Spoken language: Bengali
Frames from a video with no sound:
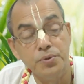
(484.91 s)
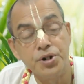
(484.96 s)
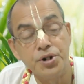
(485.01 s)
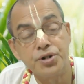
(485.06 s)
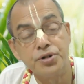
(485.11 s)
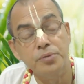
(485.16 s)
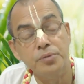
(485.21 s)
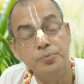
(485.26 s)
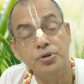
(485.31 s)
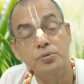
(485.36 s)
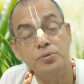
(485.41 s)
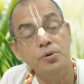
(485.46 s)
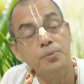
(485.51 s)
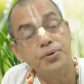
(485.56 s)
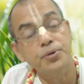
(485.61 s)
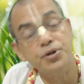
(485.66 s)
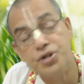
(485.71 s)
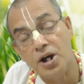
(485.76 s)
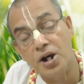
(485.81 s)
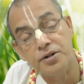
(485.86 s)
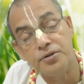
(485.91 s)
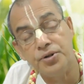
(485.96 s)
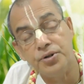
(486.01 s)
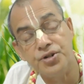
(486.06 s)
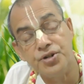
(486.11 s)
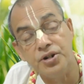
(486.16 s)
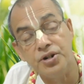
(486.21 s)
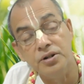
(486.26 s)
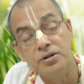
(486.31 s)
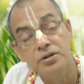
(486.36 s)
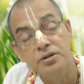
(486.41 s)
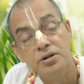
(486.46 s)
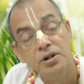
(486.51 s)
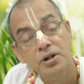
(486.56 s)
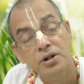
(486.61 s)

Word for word: বৈষ্ণব ধর্ম প্রচার করেছেন